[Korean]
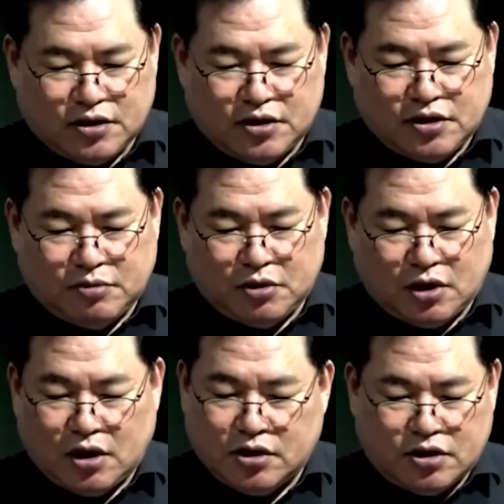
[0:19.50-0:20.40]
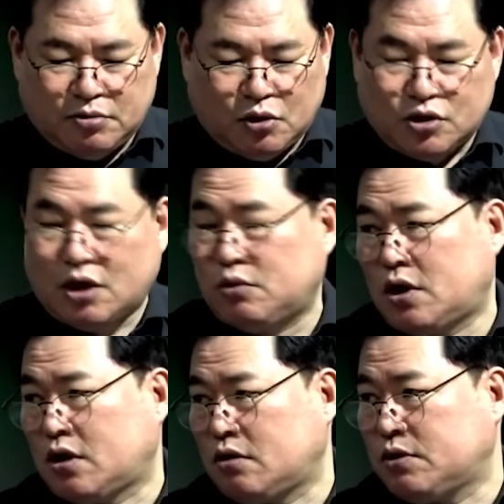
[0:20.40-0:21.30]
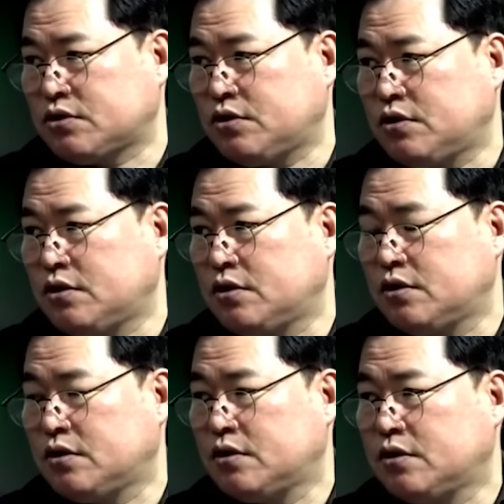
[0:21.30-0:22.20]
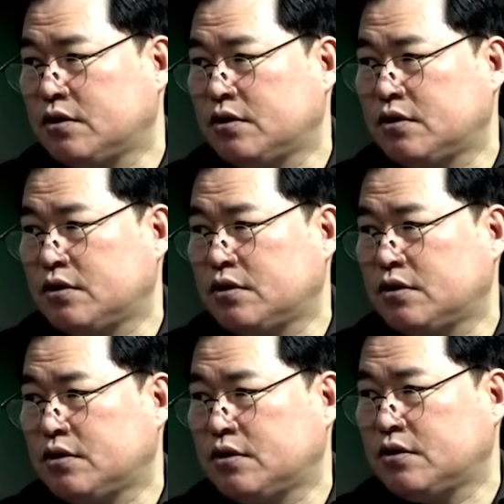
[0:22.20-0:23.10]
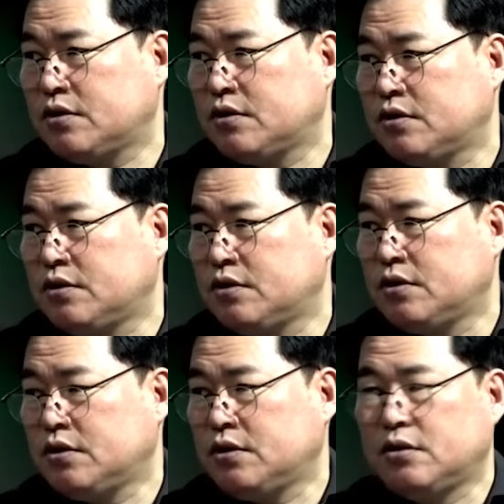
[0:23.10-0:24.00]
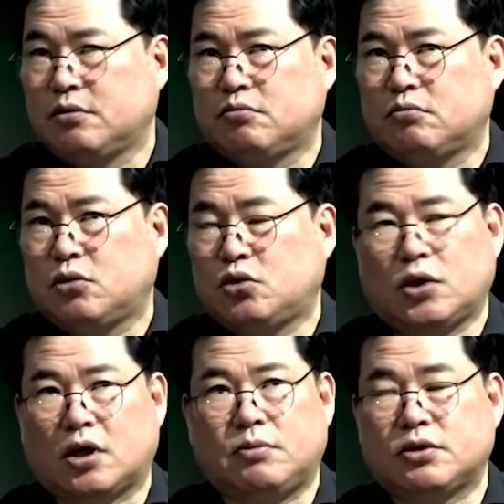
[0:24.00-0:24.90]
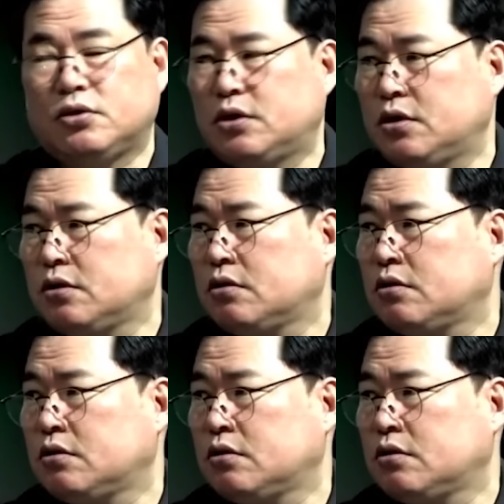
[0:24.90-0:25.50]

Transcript: 그안 가봤어. 이재명 아 이재명 사우나안 가봤어요. 아 목욕탕도 안 가봤어? 목욕탕 안 가봤지. 진짜